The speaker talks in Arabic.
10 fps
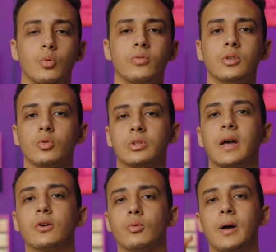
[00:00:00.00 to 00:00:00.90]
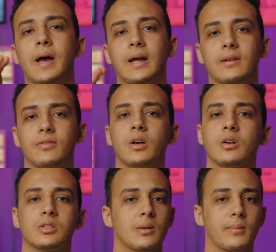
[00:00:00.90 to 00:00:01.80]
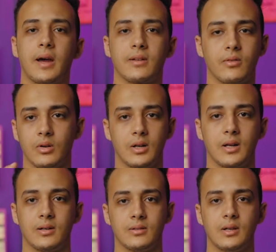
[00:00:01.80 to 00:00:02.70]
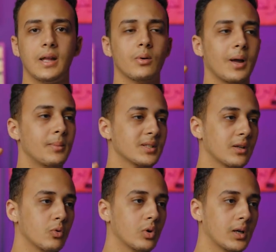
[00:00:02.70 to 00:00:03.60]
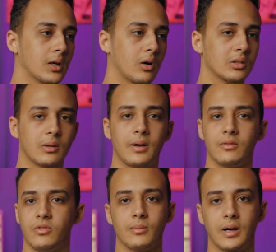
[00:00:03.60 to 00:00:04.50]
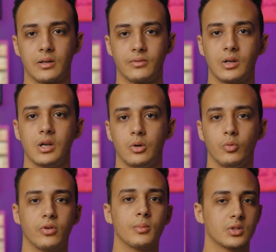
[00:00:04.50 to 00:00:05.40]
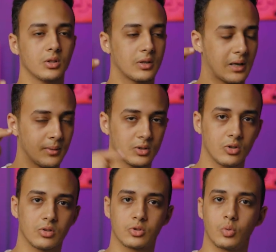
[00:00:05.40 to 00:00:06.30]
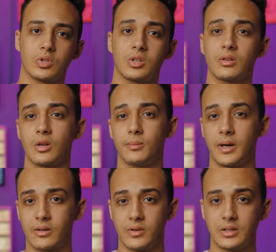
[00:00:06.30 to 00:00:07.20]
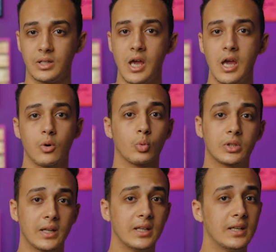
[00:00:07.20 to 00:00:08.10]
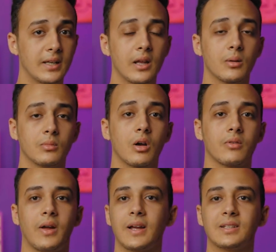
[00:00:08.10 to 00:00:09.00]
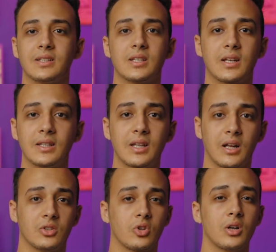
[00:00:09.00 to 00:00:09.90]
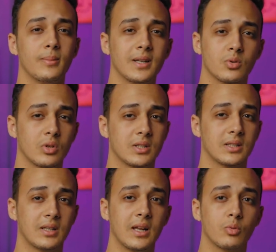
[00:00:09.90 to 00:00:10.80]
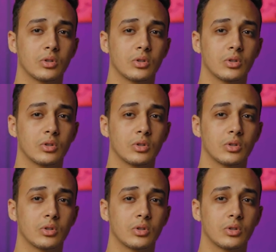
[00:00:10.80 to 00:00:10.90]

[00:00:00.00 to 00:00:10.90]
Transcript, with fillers: وفضلوا يتخانقوا بقى على في اصلا معرفه ولا لا يعني واحد مثلا يقول لك اه طبعا في معرفه وفي مصادر كمان تقدر توصلنا للمعرفه دي والدليل ان احنا بنعرف حاجات كتير جدا عن طريق البحث والاستدلال